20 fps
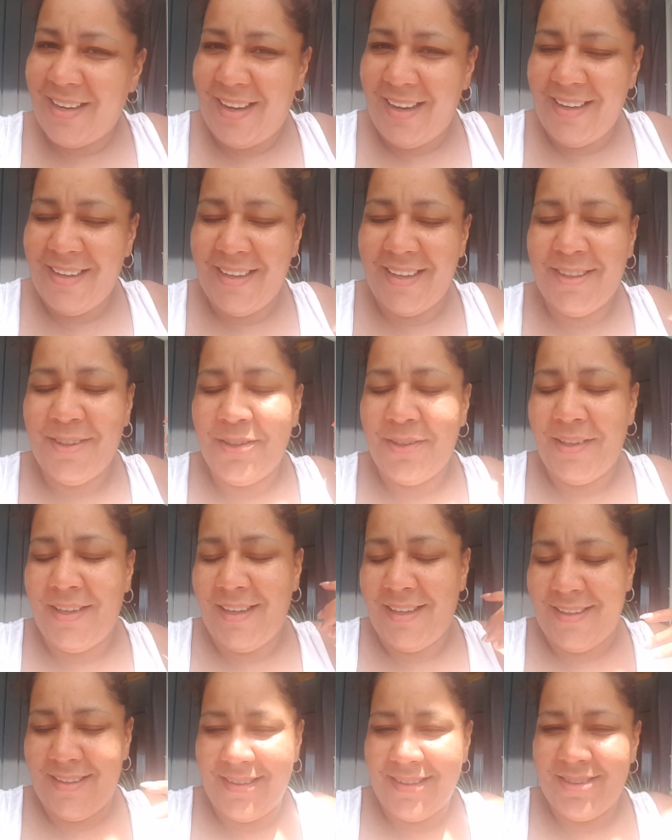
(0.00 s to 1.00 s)
ay, esto de,
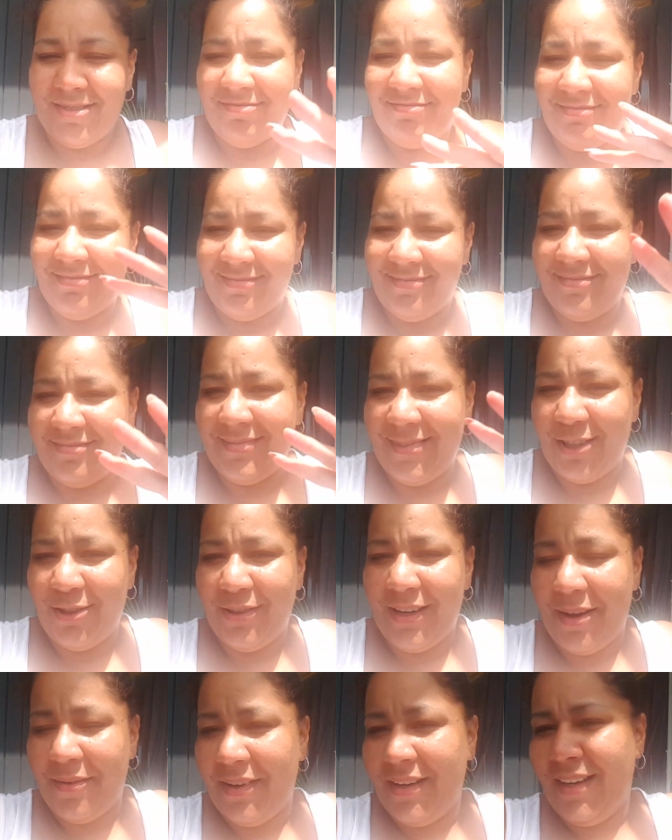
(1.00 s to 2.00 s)
la, de
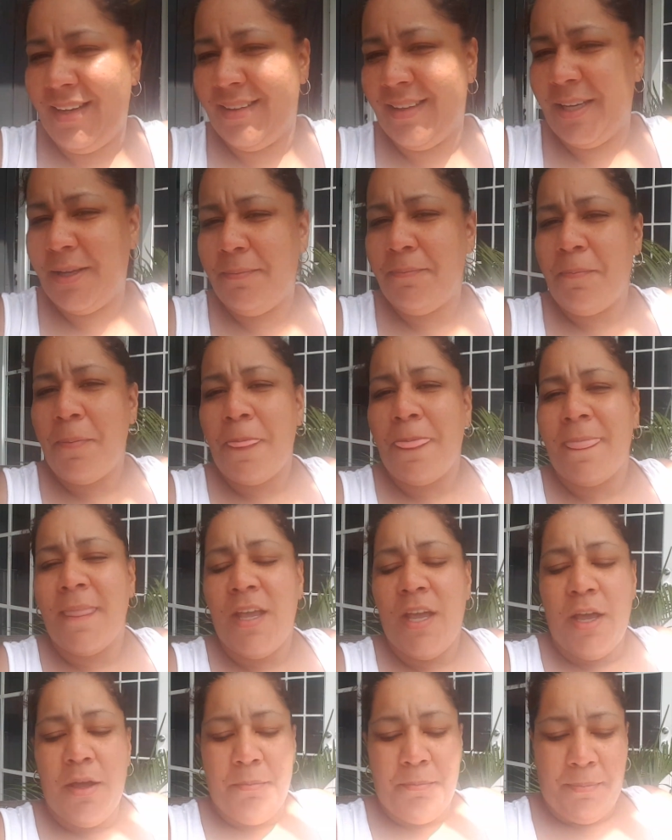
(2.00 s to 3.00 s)
los gabinetes
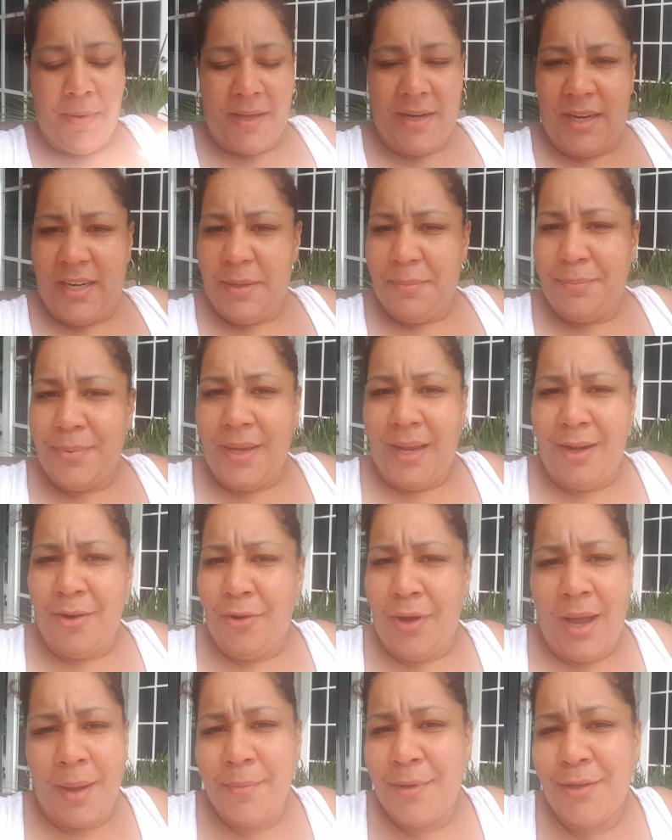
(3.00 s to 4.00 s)
para
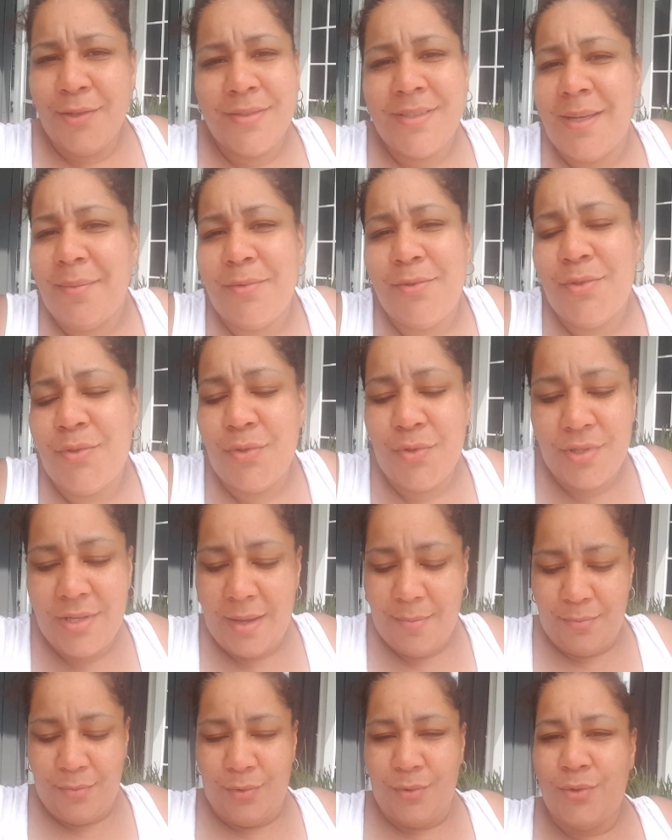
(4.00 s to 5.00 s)
limpiarlo. A mí no se me
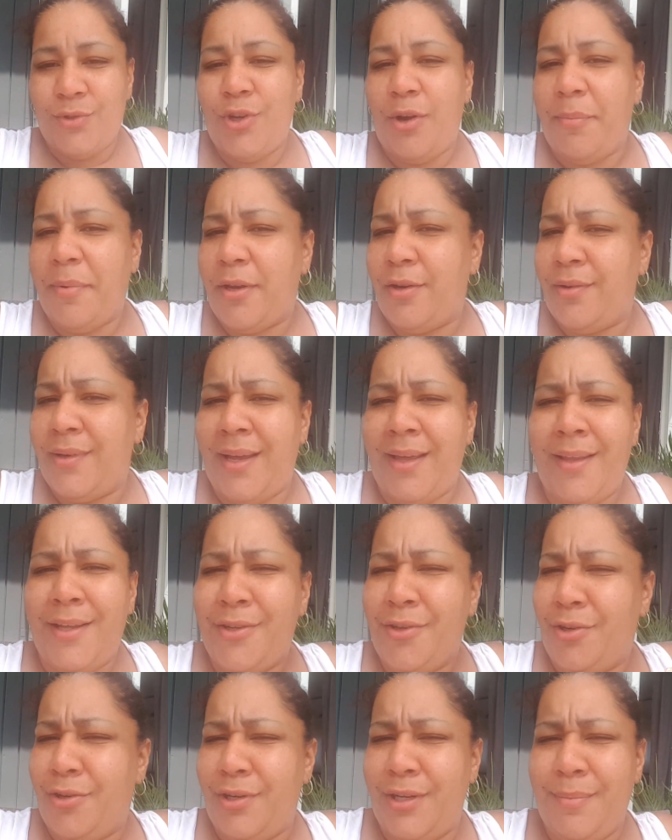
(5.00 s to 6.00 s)
ensucia mucho, pero nada,
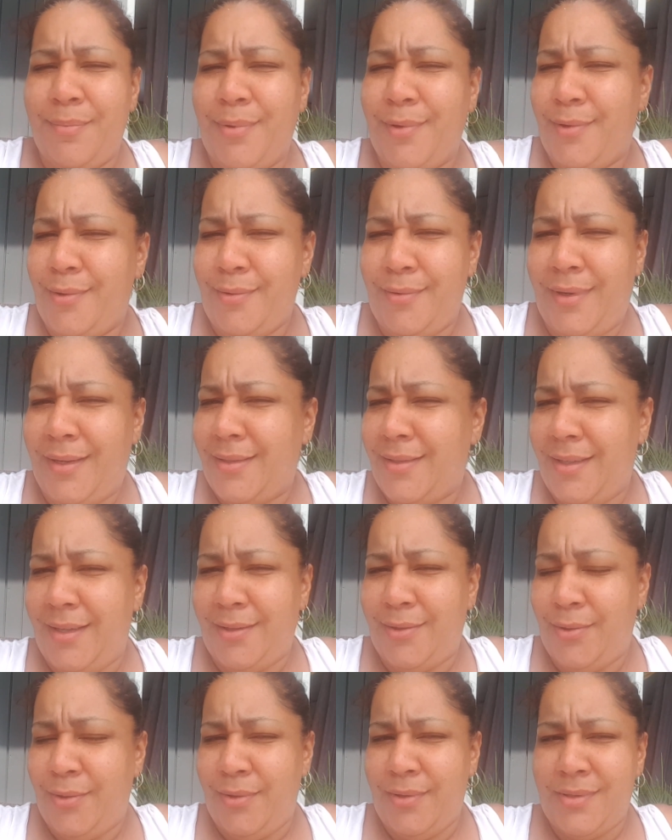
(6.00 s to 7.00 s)
yo lo limpio con cualquier
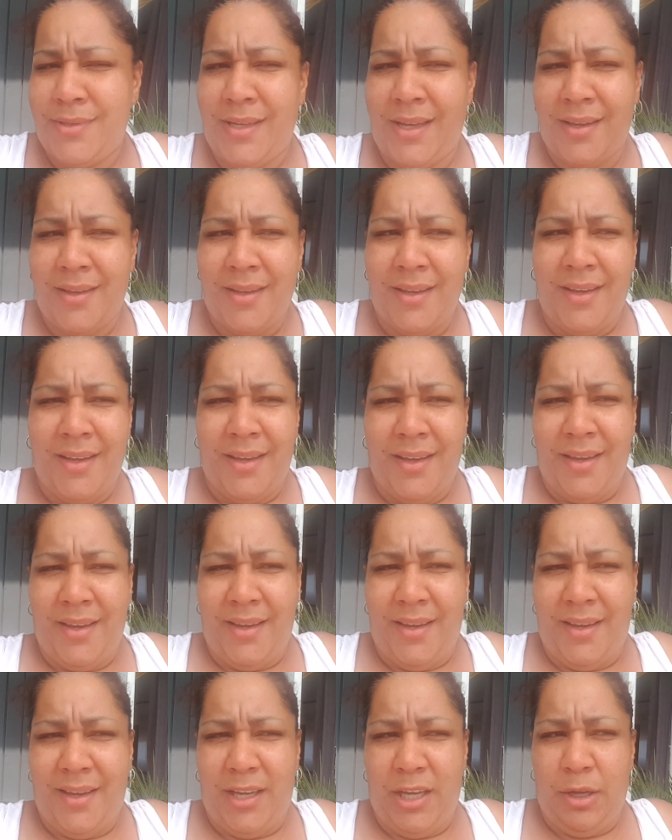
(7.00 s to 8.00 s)
cosa.
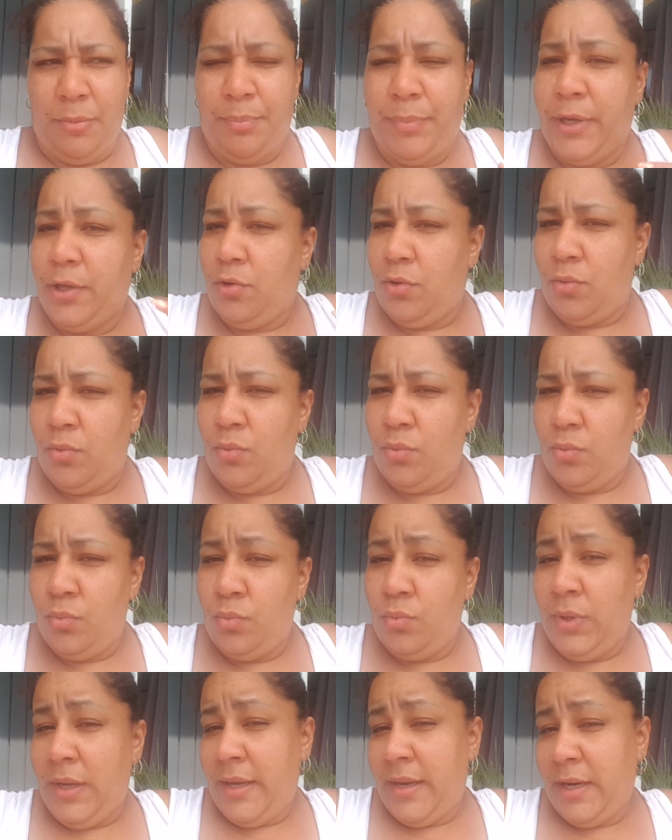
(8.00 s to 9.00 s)
Eh, pero
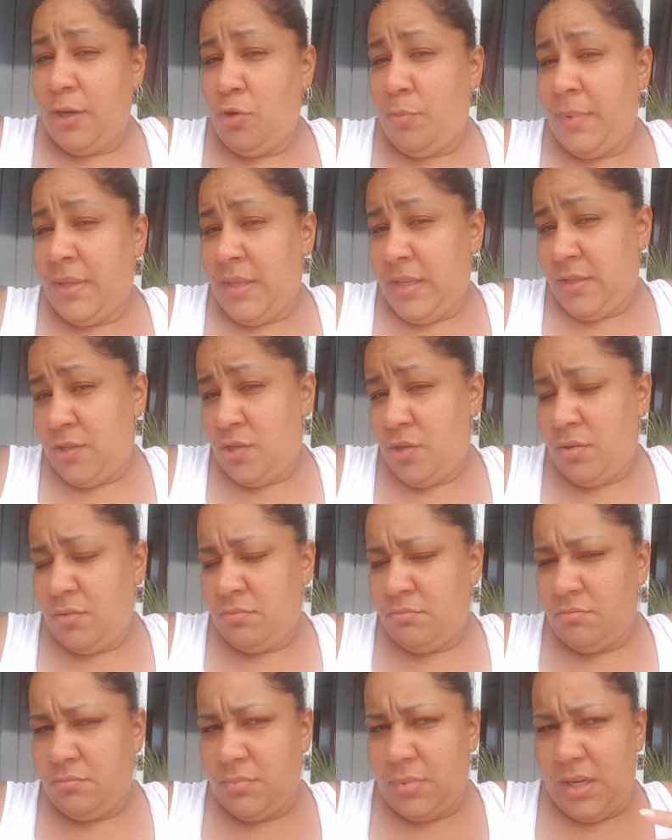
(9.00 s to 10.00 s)
una
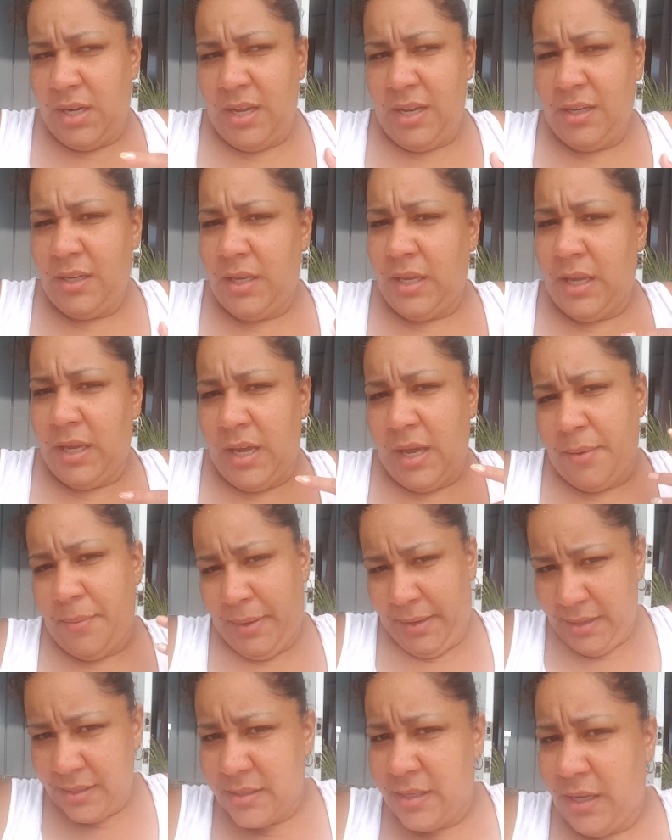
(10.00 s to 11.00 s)
recomendación, ¿verdad? Que a
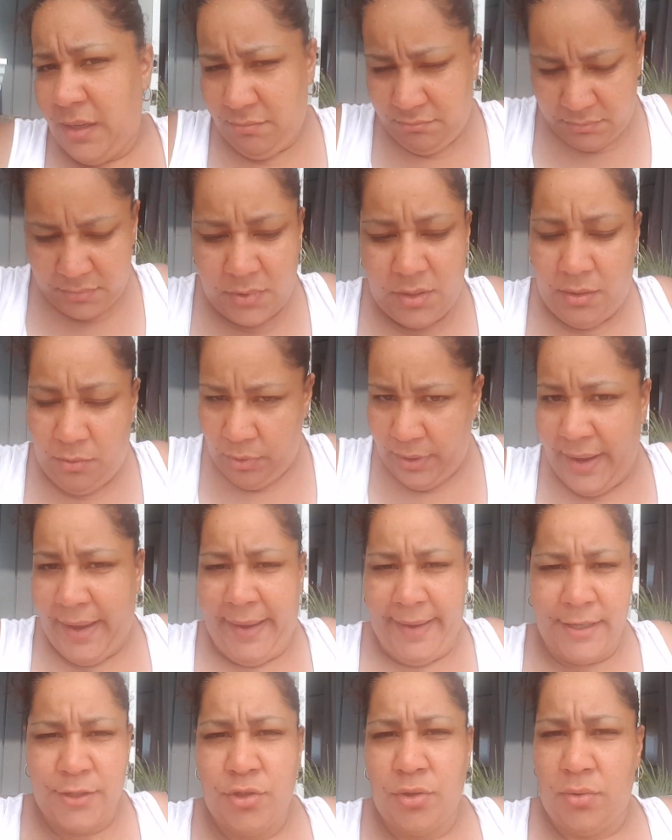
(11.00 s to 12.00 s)
veces lo
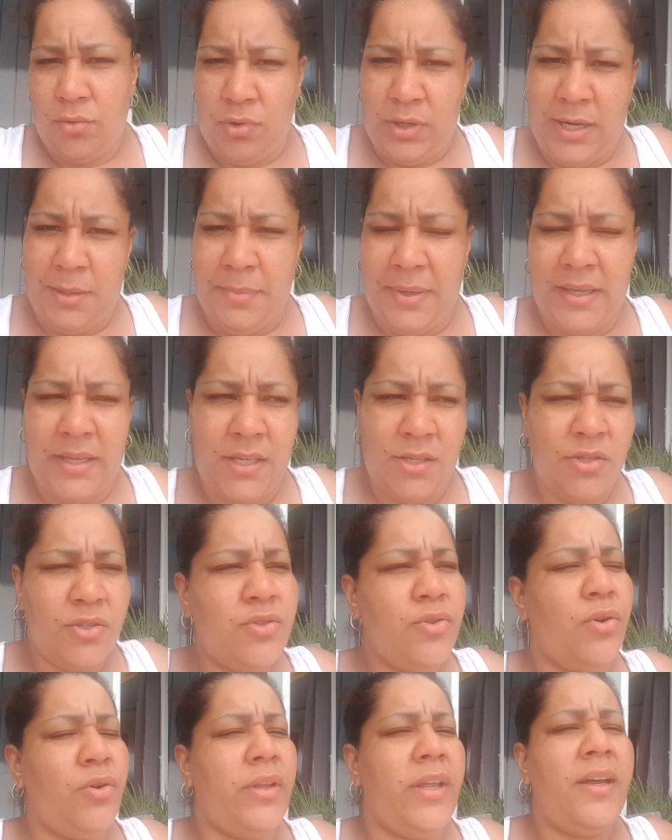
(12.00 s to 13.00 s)
he hecho con el baking
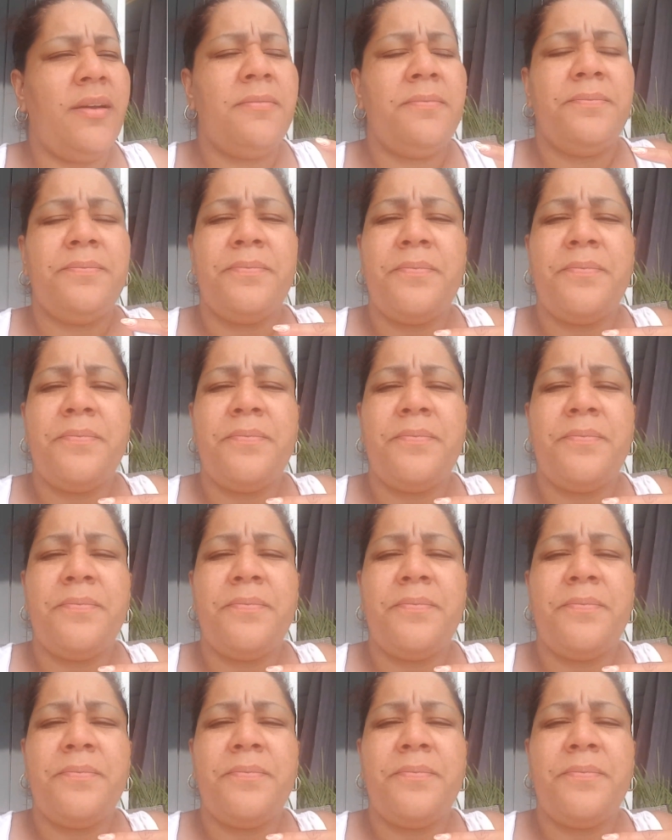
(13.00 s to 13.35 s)
soda,